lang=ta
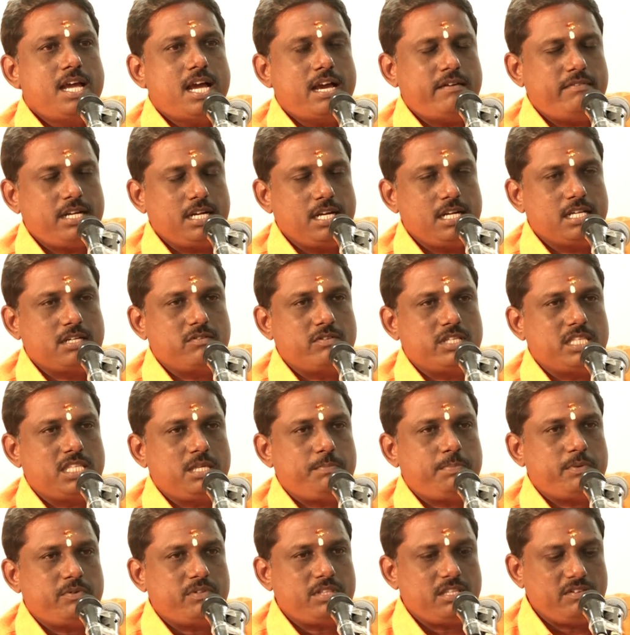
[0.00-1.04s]
அவர்களுக்கு வந்து
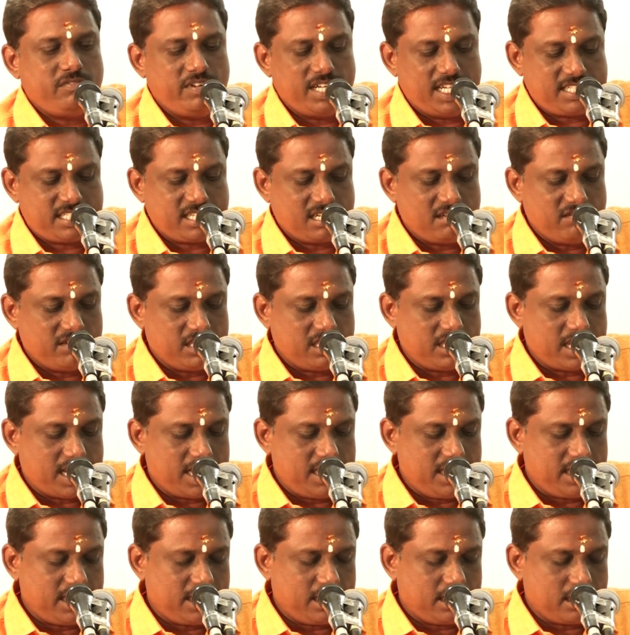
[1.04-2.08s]
இப்போ வந்து விளைச்சல் வந்து
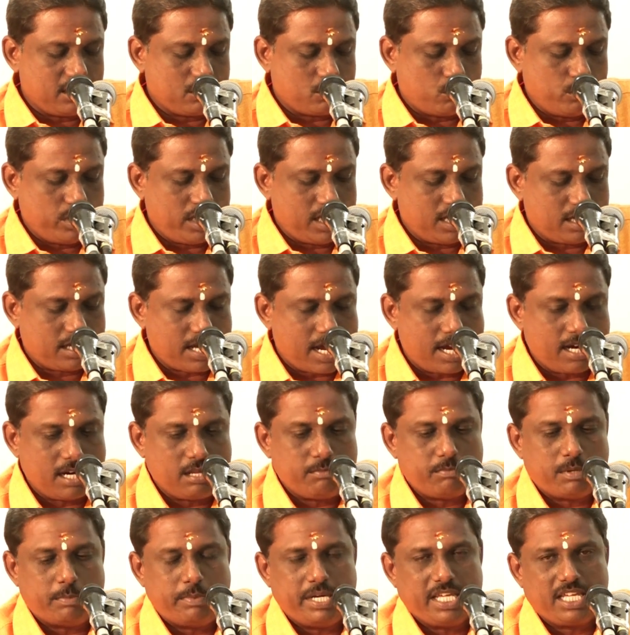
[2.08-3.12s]
அதிகரிக்கக்கூடிய
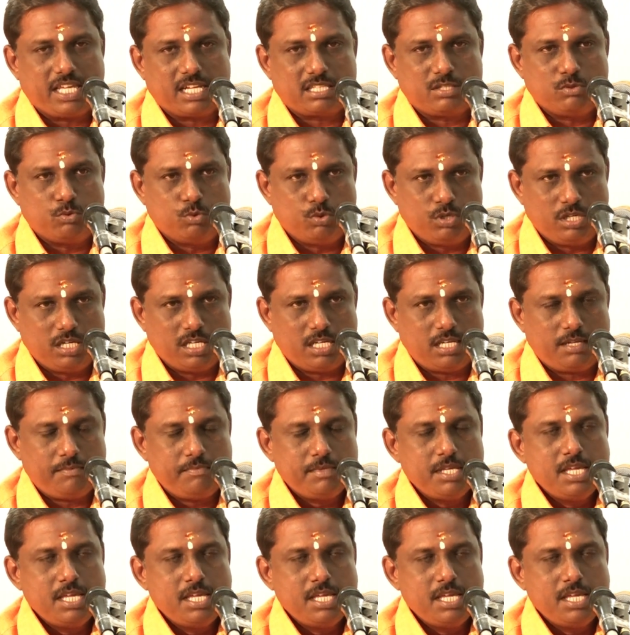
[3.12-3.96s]
காலம் அப்படிங்கிறது உண்டு